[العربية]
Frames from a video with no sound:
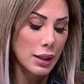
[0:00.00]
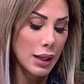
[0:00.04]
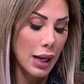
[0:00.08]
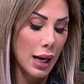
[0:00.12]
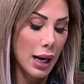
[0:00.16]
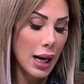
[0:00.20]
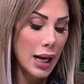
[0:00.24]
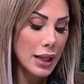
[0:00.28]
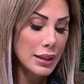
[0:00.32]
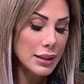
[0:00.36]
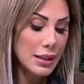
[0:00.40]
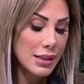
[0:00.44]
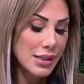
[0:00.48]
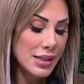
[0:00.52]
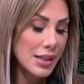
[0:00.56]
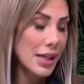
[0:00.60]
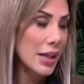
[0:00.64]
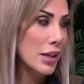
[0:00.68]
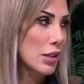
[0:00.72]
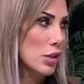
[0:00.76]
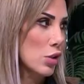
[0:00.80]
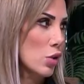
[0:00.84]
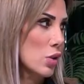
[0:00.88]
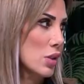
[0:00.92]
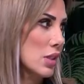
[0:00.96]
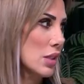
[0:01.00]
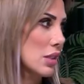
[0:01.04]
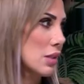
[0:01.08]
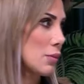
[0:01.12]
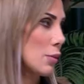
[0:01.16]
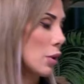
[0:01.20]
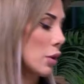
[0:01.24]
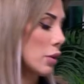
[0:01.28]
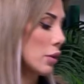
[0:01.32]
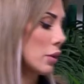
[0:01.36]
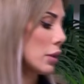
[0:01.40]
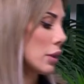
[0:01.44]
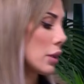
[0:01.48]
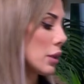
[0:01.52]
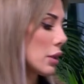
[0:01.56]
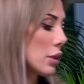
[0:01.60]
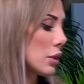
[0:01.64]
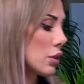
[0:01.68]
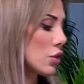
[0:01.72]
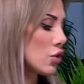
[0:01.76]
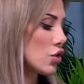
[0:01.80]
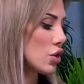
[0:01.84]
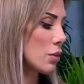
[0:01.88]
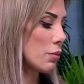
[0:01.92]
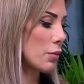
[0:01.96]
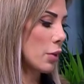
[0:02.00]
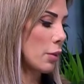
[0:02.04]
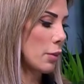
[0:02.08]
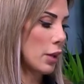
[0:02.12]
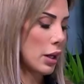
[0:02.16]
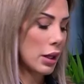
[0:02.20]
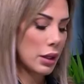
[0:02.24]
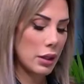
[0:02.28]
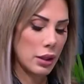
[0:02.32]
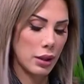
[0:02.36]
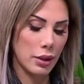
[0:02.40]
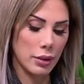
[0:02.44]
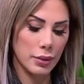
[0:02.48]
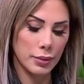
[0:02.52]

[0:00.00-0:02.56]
لا هذا ستيك صوص اسمه ستيك صوص شمه ما أحلاه